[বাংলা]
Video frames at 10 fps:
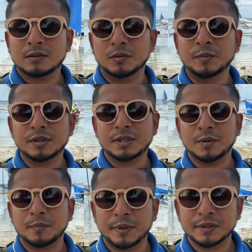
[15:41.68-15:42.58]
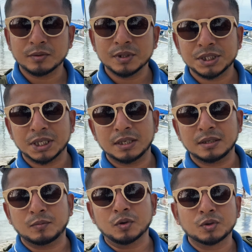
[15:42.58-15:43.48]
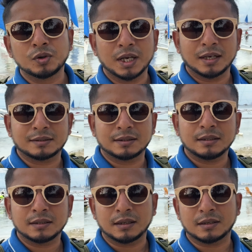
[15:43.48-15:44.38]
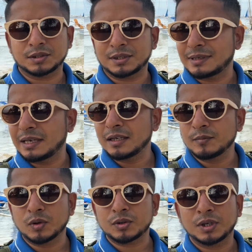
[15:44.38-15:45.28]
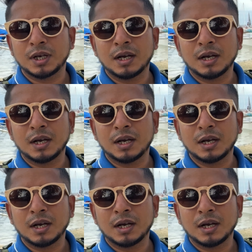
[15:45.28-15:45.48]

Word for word: সো বিয়ার্স আমার পিছনে যে বোটগুলি আছে এটা হচ্ছে সেলিং বোট